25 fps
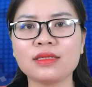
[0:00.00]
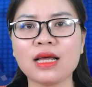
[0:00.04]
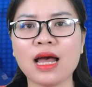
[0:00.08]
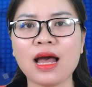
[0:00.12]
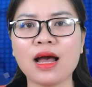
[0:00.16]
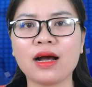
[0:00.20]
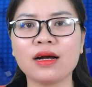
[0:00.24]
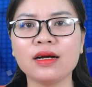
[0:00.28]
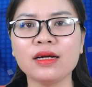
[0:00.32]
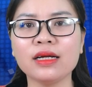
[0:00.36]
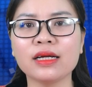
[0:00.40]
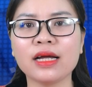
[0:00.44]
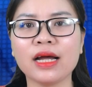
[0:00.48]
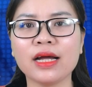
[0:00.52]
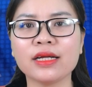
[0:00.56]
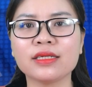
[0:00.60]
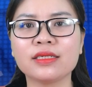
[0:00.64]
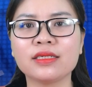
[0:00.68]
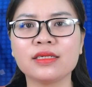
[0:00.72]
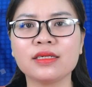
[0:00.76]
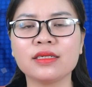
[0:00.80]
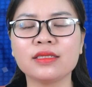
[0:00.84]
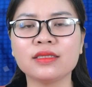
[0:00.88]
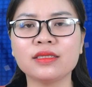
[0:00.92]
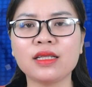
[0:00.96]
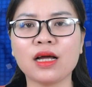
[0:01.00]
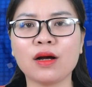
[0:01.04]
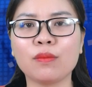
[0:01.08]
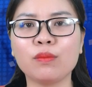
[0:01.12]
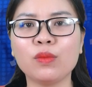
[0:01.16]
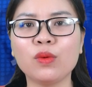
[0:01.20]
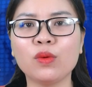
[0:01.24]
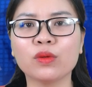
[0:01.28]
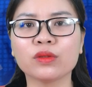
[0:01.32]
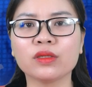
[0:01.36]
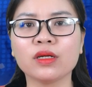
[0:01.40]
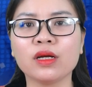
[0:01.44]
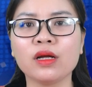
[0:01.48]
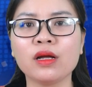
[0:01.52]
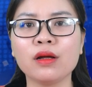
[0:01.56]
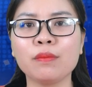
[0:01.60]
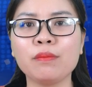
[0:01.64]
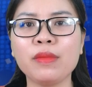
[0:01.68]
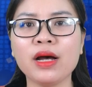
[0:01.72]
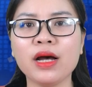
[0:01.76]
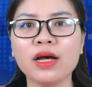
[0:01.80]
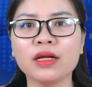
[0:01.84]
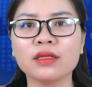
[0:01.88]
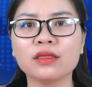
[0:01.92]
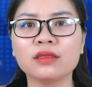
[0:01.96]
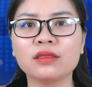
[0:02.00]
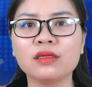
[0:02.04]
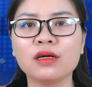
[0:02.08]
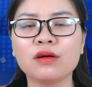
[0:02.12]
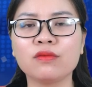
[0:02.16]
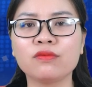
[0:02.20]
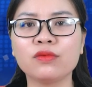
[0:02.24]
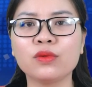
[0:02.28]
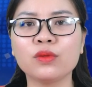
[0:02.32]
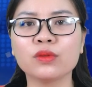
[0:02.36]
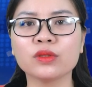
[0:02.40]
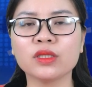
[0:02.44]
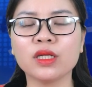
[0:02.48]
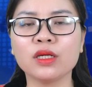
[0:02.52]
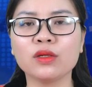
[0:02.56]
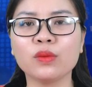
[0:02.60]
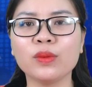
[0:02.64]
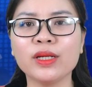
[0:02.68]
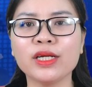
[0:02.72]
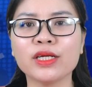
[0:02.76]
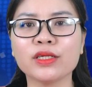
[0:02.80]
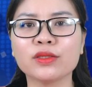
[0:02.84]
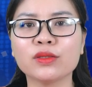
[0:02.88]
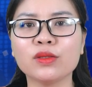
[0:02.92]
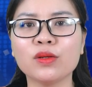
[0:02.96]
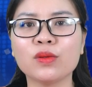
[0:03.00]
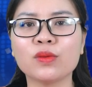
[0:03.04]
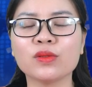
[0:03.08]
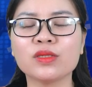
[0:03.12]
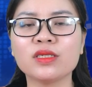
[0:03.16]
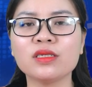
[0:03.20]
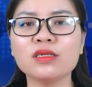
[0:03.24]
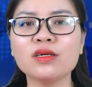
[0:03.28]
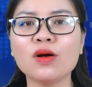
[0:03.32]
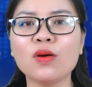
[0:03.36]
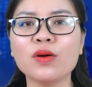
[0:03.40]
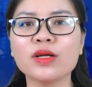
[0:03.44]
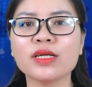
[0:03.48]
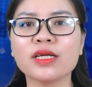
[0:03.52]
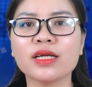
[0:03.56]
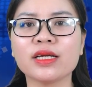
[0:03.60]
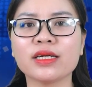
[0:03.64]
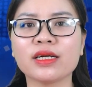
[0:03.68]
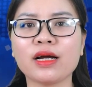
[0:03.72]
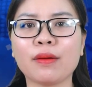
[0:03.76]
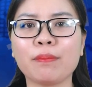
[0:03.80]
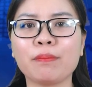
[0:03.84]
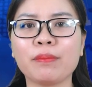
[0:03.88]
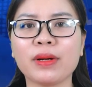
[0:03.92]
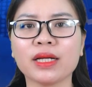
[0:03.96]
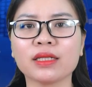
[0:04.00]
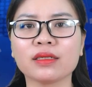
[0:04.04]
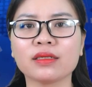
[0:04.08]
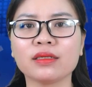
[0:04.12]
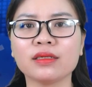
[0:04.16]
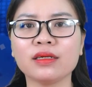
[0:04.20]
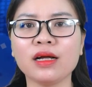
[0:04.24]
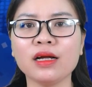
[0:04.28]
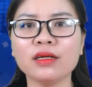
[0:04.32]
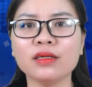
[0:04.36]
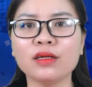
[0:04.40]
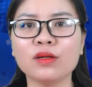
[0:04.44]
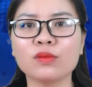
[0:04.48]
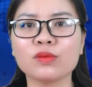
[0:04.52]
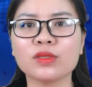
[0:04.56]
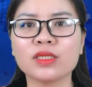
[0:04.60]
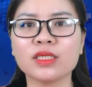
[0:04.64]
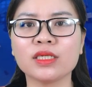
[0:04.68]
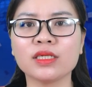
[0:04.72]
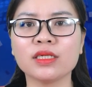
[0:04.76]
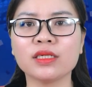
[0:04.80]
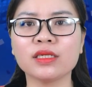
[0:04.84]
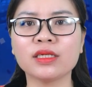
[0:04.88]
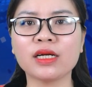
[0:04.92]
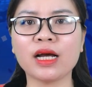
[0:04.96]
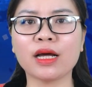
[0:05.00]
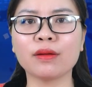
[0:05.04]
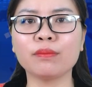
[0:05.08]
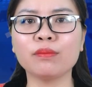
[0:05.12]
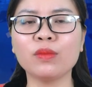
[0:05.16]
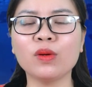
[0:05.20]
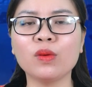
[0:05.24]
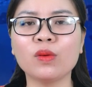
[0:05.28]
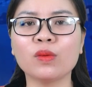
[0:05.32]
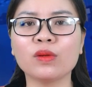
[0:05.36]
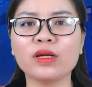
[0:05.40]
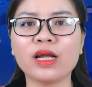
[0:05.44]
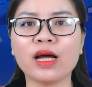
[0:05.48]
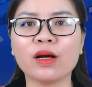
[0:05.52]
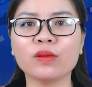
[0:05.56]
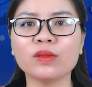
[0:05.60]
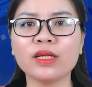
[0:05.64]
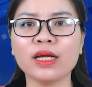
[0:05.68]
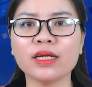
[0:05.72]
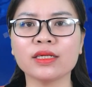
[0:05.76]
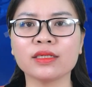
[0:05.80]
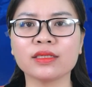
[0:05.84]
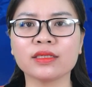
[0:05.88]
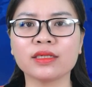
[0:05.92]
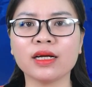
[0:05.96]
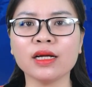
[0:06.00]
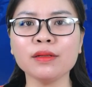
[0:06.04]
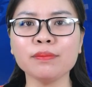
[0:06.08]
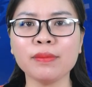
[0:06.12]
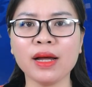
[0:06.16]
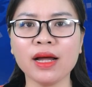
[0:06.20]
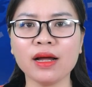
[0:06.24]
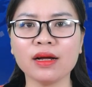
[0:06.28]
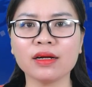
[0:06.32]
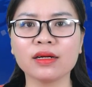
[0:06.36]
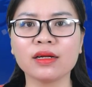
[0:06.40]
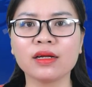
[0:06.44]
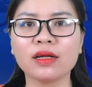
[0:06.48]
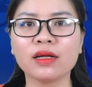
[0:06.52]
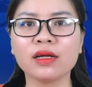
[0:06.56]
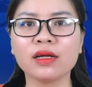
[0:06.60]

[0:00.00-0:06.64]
Sáng ngày 29 tháng 1, Ban Thường vụ tỉnh ủy tổ chức hội nghị gặp mặt các đồng chí cán bộ lão thành cách mạng,